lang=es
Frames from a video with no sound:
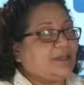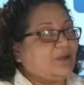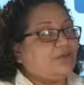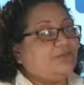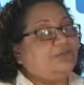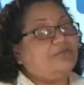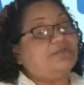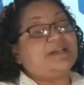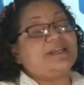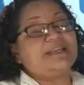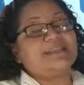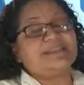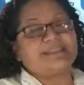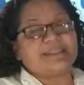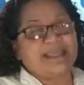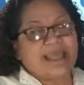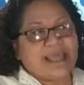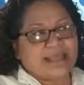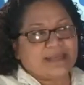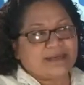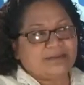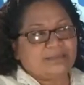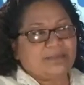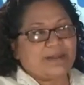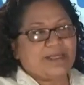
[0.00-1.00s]

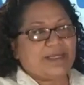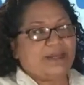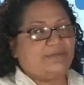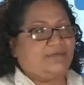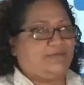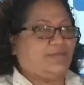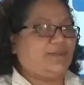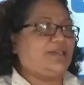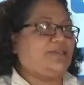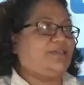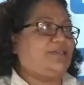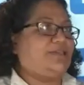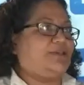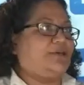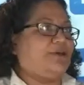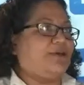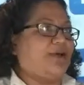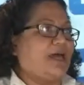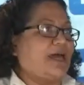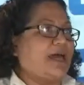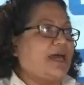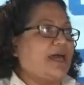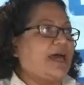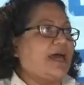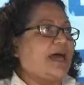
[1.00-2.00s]
ofrecer beneficios
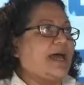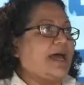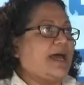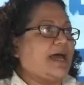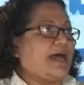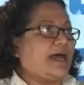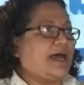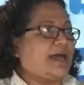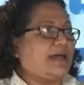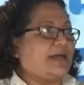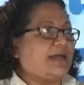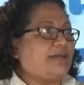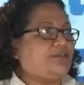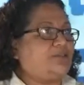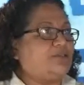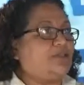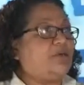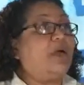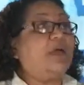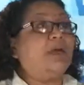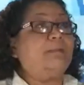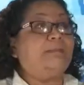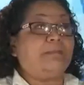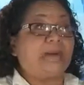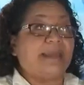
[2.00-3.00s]
a
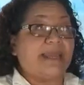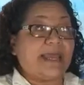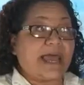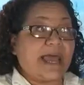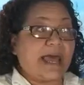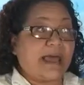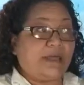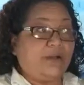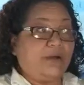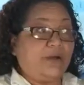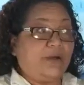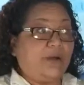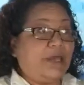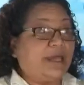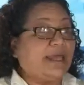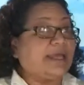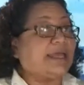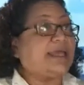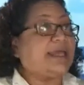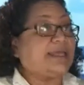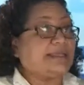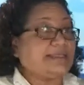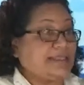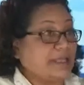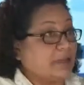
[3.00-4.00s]
sus empleados
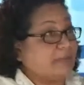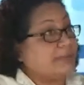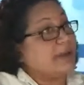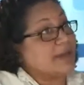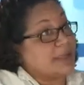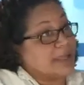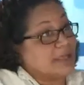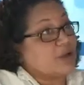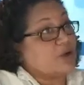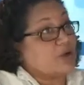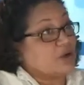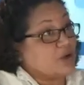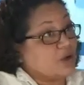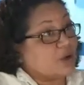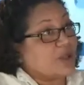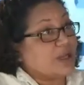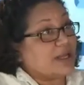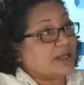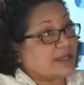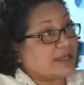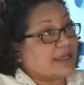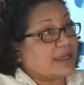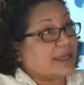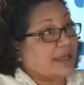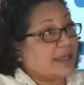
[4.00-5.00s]
que sepan y
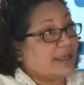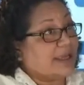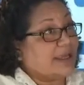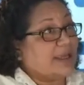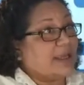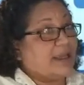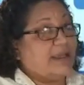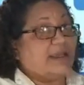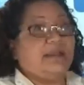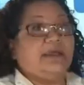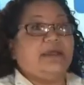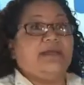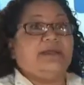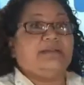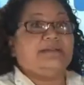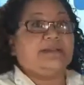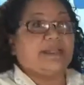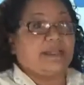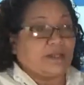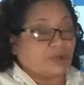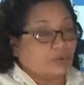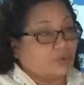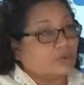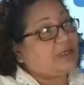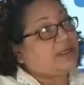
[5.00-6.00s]
conozcan que eh,
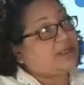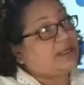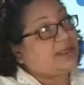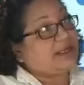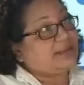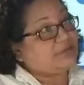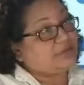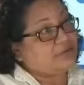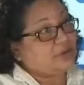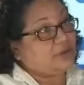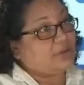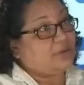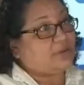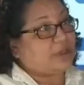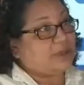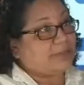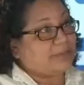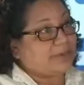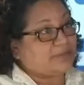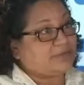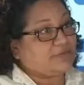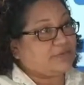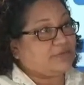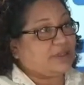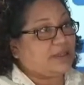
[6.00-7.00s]
tienen una relación con una
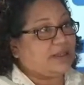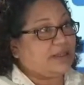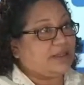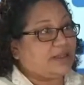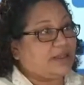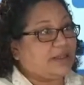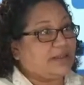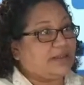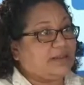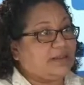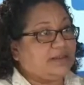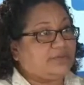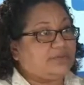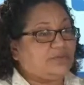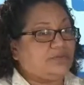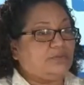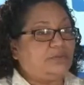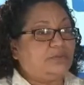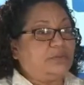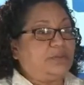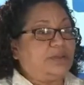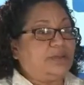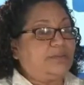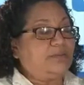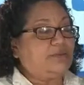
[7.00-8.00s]
persona de, su
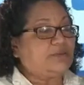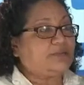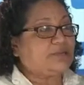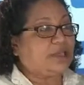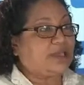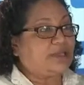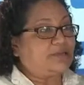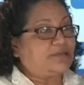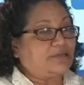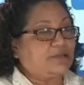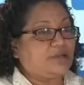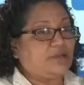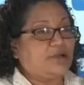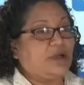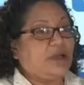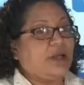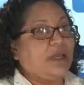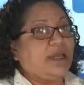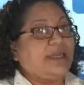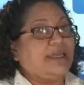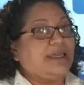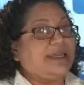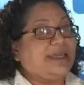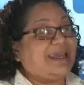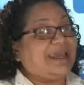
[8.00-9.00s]
mismo sexo
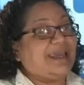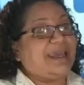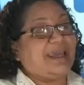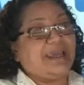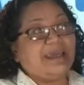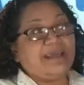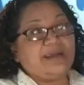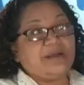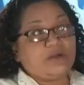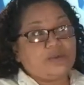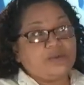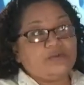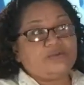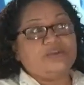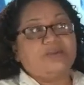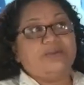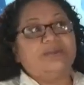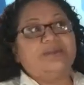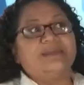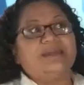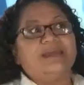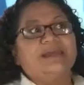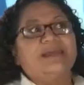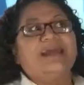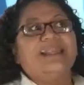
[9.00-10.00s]
y que
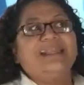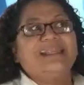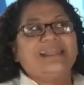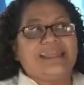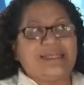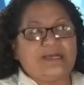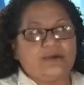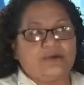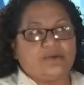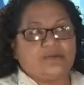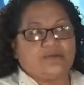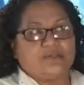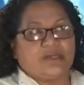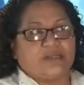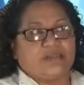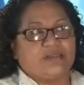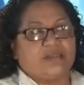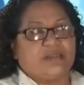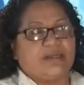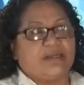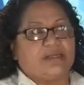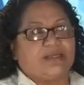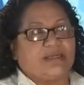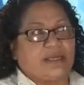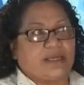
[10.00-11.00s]
inclusive tengan hijos, que
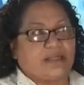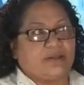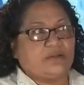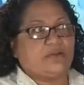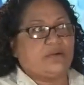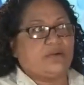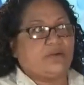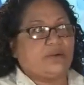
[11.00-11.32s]
estén criando